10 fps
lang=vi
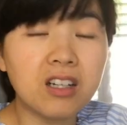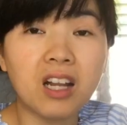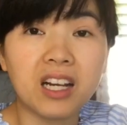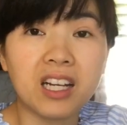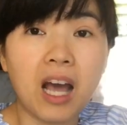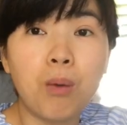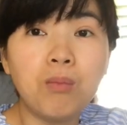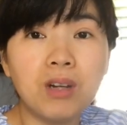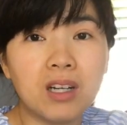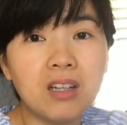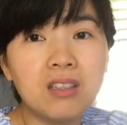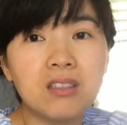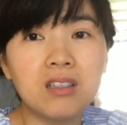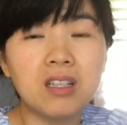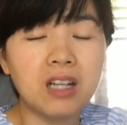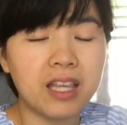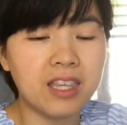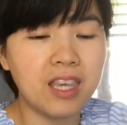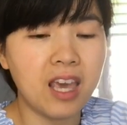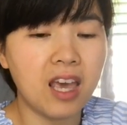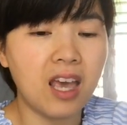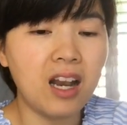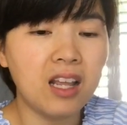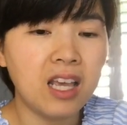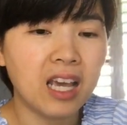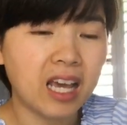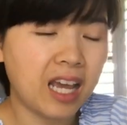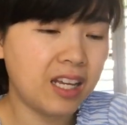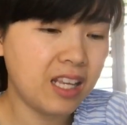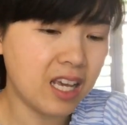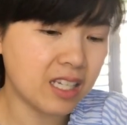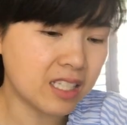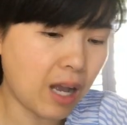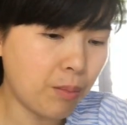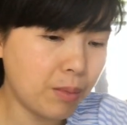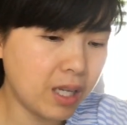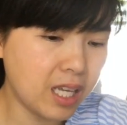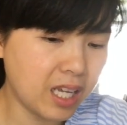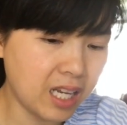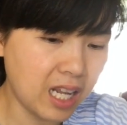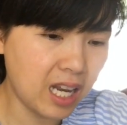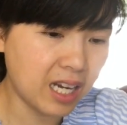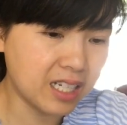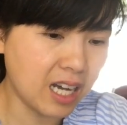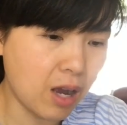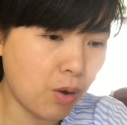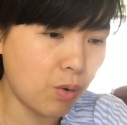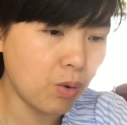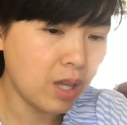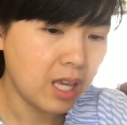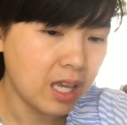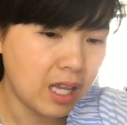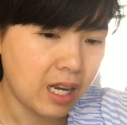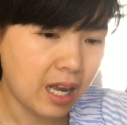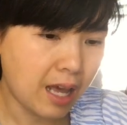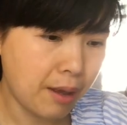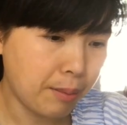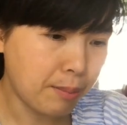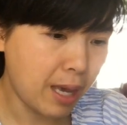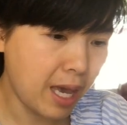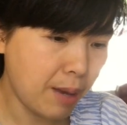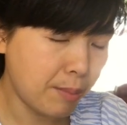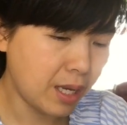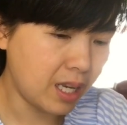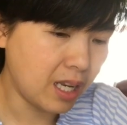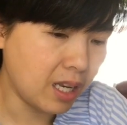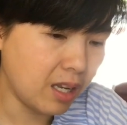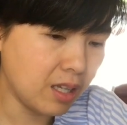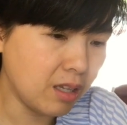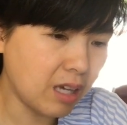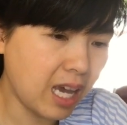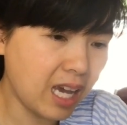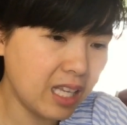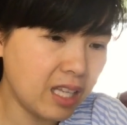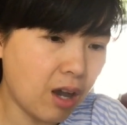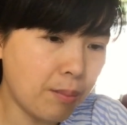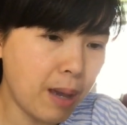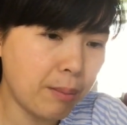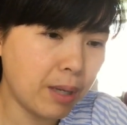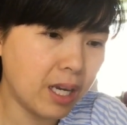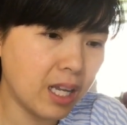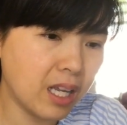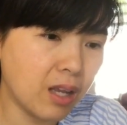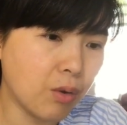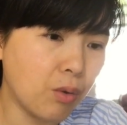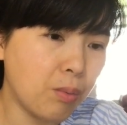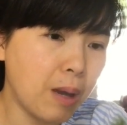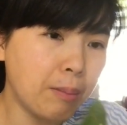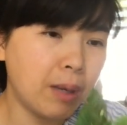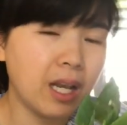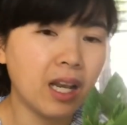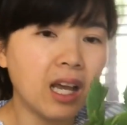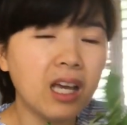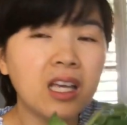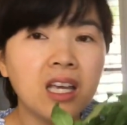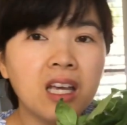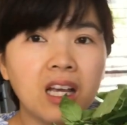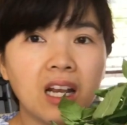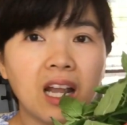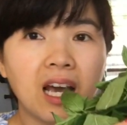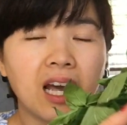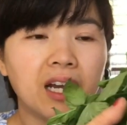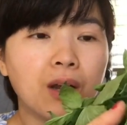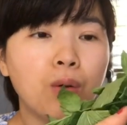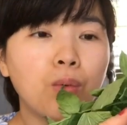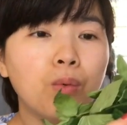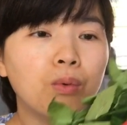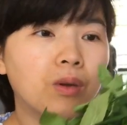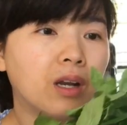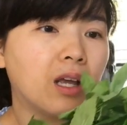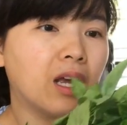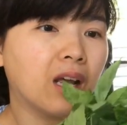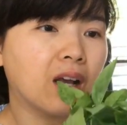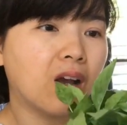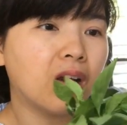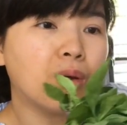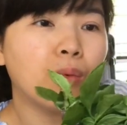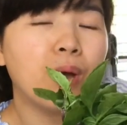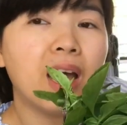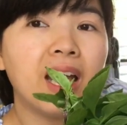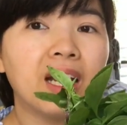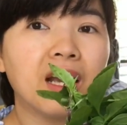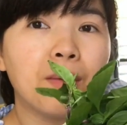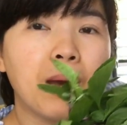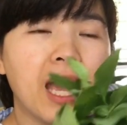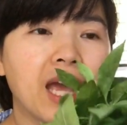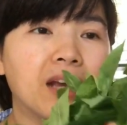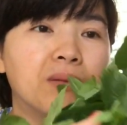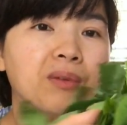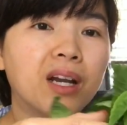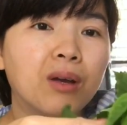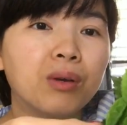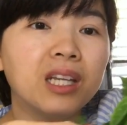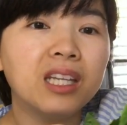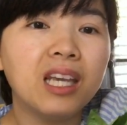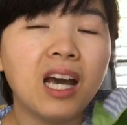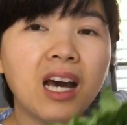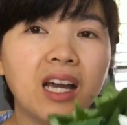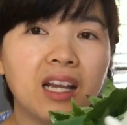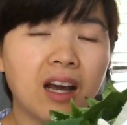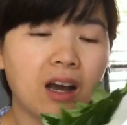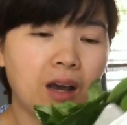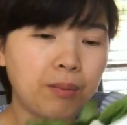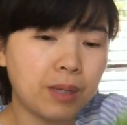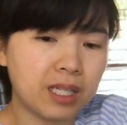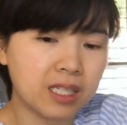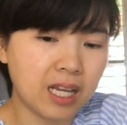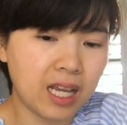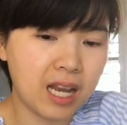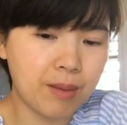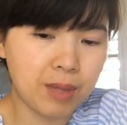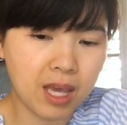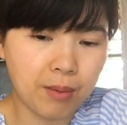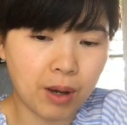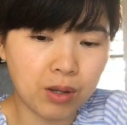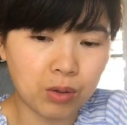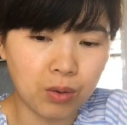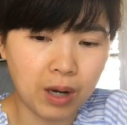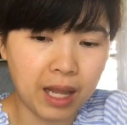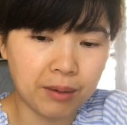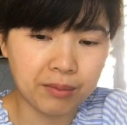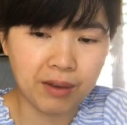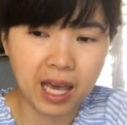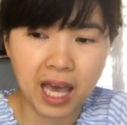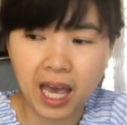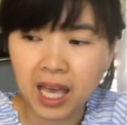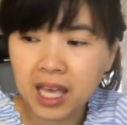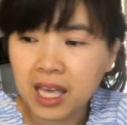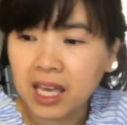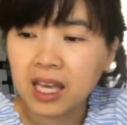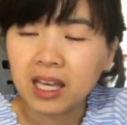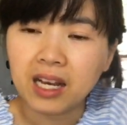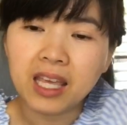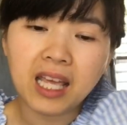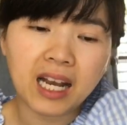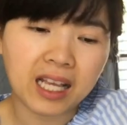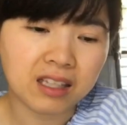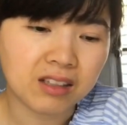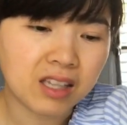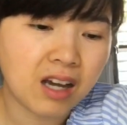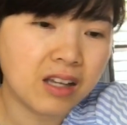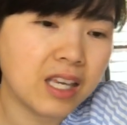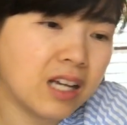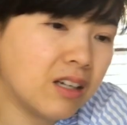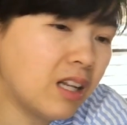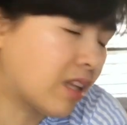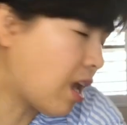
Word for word: rất là nóng và rất, nó rất là dễ cây nó dễ sống á, thì cái này là rau là ba mình hình như ai cho ba mình hay là của ba mình đó là rau là có rau quế nè các bạn và rau kinh giới đó mình sẽ đem về bỏ vô tủ lạnh và để dành ăn từ từ nha rất là